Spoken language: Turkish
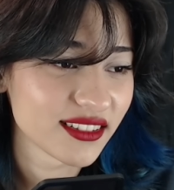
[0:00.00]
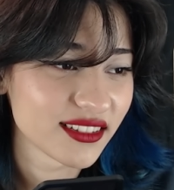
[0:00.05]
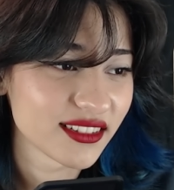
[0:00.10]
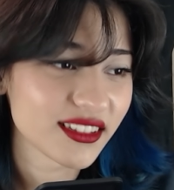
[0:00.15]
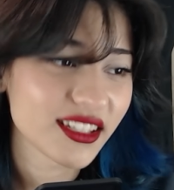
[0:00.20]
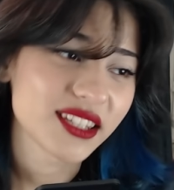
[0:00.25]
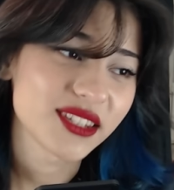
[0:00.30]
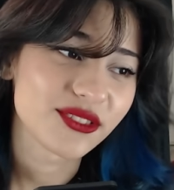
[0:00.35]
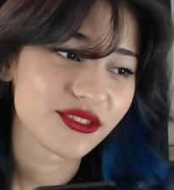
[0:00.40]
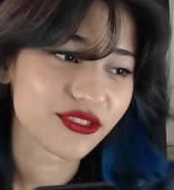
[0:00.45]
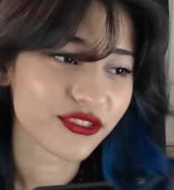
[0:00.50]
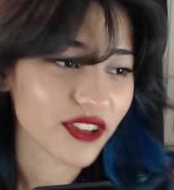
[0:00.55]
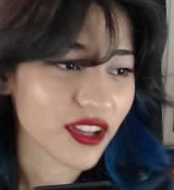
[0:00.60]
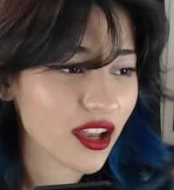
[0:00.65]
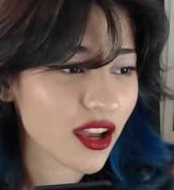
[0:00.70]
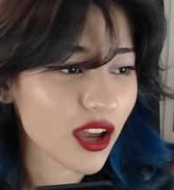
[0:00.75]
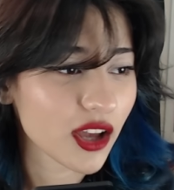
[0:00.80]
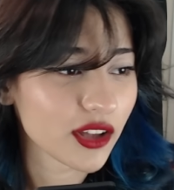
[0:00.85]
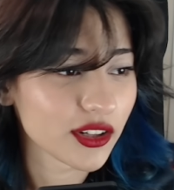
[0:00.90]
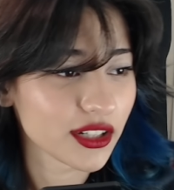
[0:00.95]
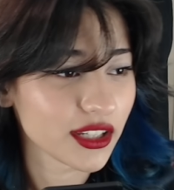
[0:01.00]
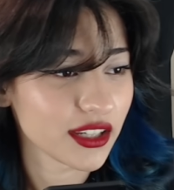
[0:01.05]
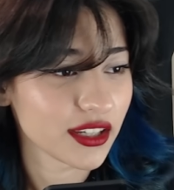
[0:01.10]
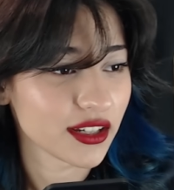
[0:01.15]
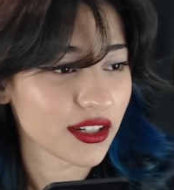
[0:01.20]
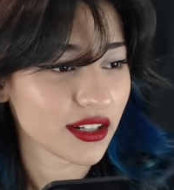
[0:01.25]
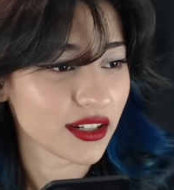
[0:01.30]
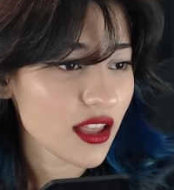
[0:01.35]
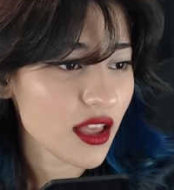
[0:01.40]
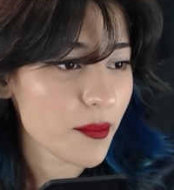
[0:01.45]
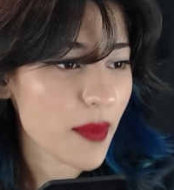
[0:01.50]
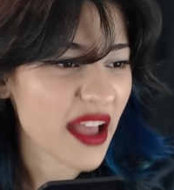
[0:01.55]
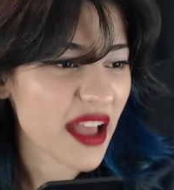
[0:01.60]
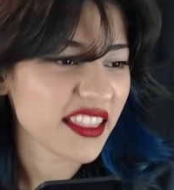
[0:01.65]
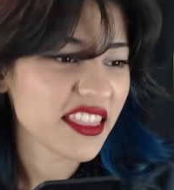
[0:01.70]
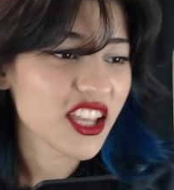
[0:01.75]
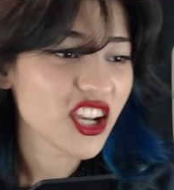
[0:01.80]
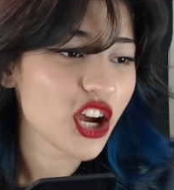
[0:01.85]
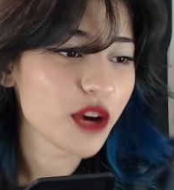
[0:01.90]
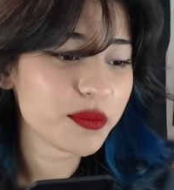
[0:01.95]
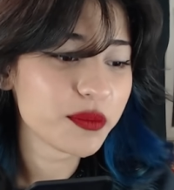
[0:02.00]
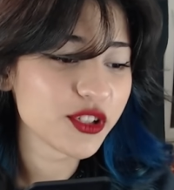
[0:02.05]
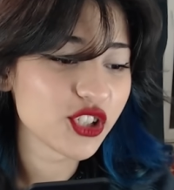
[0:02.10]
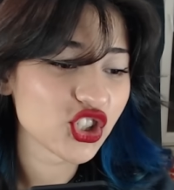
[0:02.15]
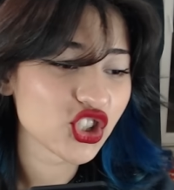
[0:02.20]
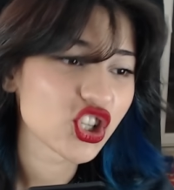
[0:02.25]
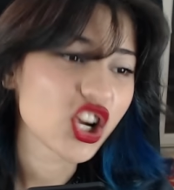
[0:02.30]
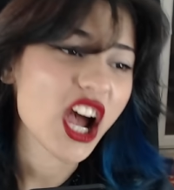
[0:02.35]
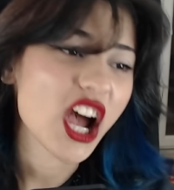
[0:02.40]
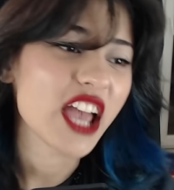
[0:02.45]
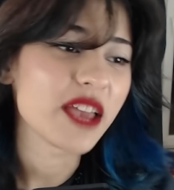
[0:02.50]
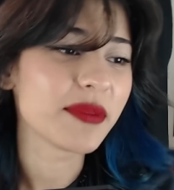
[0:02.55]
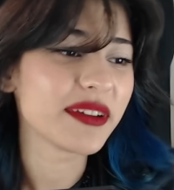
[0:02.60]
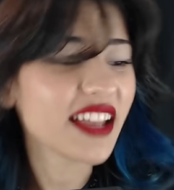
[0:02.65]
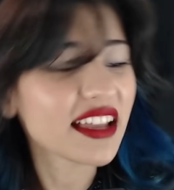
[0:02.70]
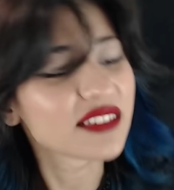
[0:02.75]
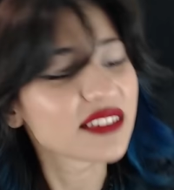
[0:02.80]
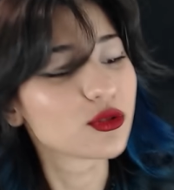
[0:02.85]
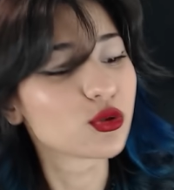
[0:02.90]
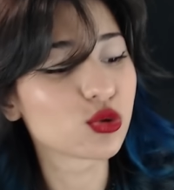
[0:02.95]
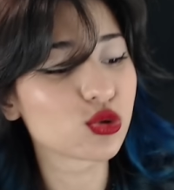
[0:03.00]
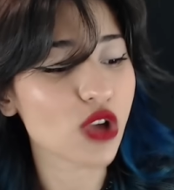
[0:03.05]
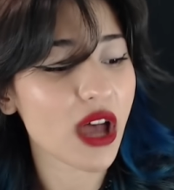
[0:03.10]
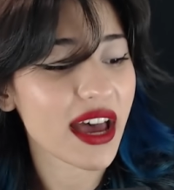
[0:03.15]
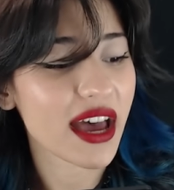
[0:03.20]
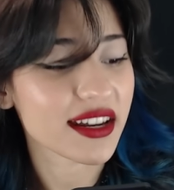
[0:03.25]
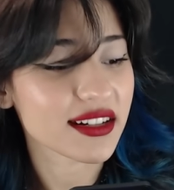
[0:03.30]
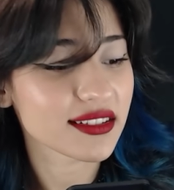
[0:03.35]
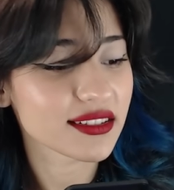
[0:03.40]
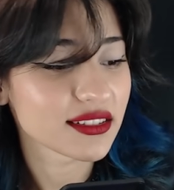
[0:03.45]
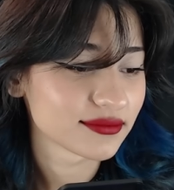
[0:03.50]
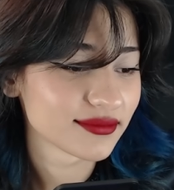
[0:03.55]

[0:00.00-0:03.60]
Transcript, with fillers: Get the fuck out of here. Benle kapış. Kaybeden uzar.